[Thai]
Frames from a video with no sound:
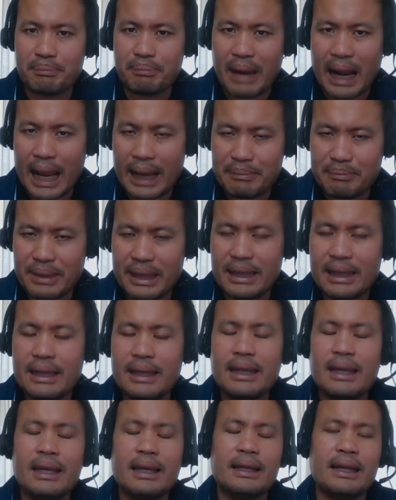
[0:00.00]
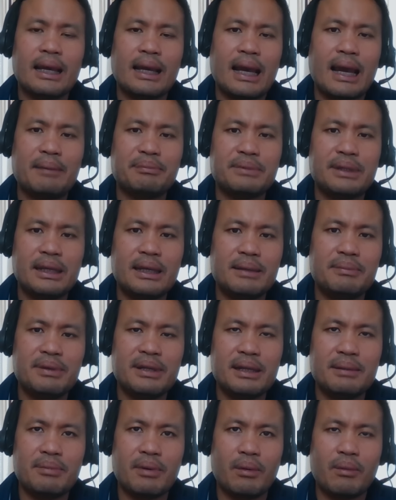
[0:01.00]
ปลายปีนี้นะครับที่พี่
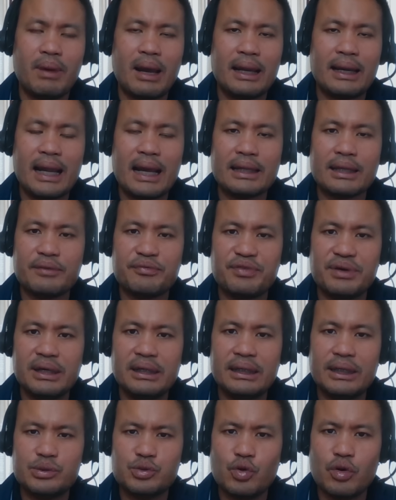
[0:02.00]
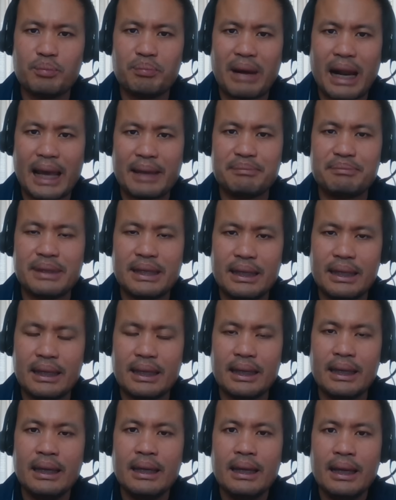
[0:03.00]
นิดบอกว่าน่าจะฟื้นในช่วงปลายปี
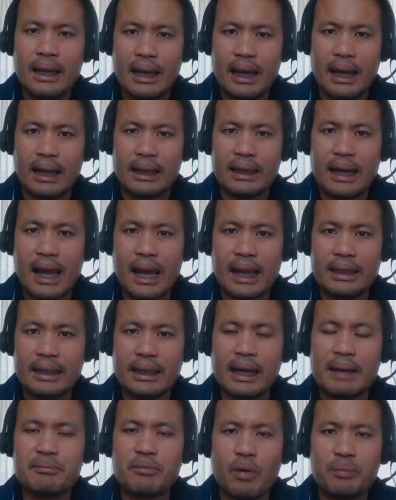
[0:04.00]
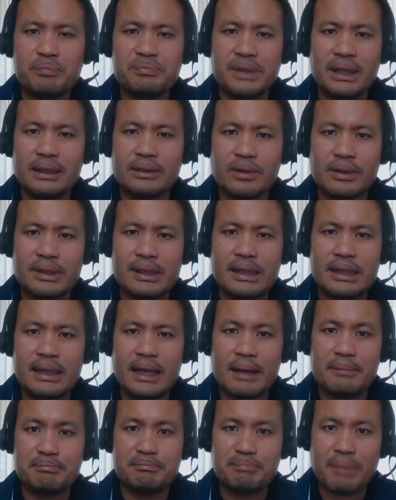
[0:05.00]
ได้อีกคำรบหนึ่งตรงนี้
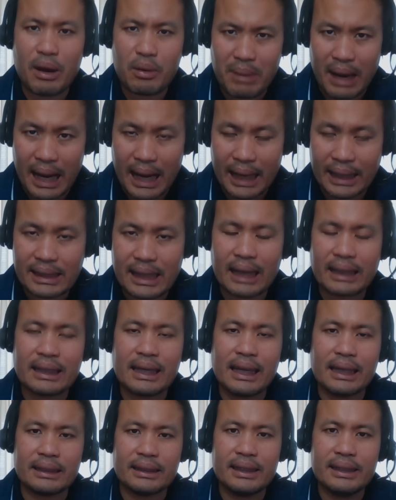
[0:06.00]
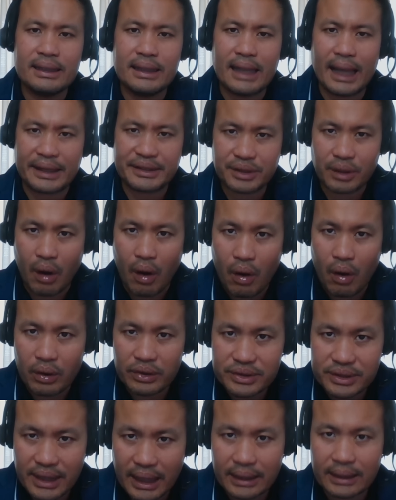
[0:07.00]
เนี่ยเป้าหมาย Target Index ของ
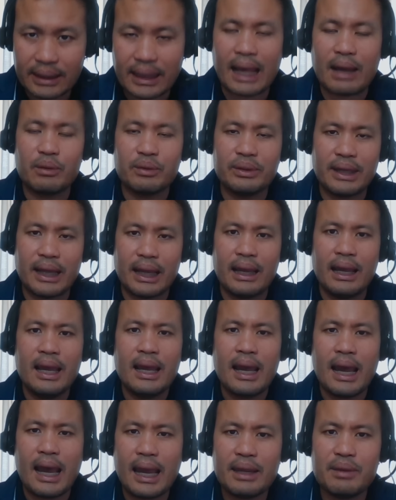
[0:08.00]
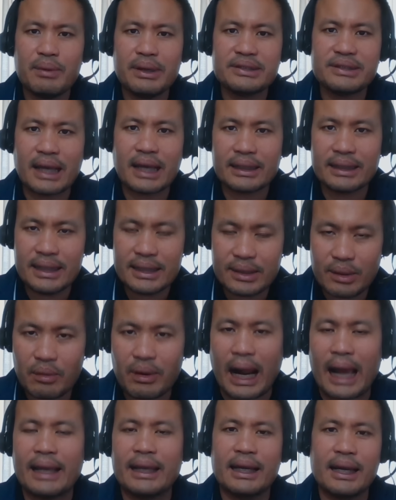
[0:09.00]
เซ็ตเราเนี่ยให้ไว้สักที่เท่า
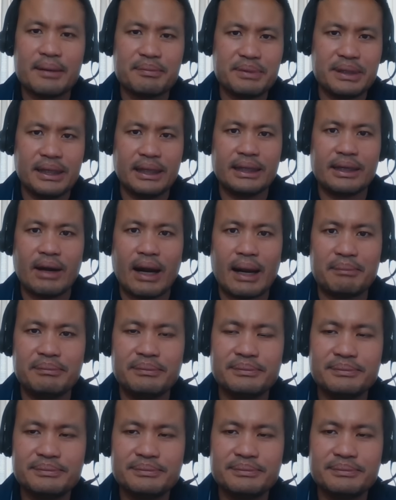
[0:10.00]
ไหร่ครับพี่นิดครับ